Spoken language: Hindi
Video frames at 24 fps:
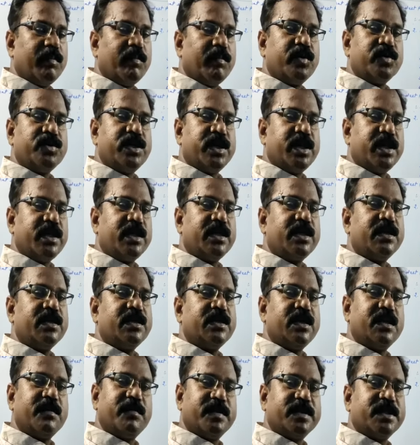मुझे
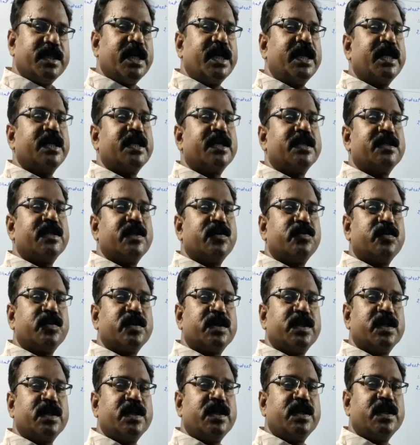ये बताने की
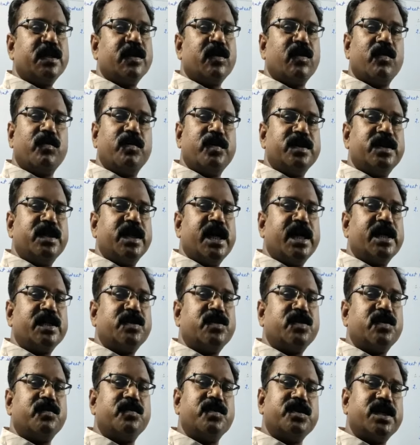जरूरत नहीं है और
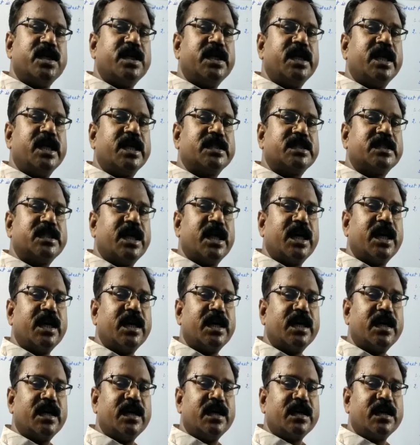विद्यार्थियों मुझे नहीं लगता है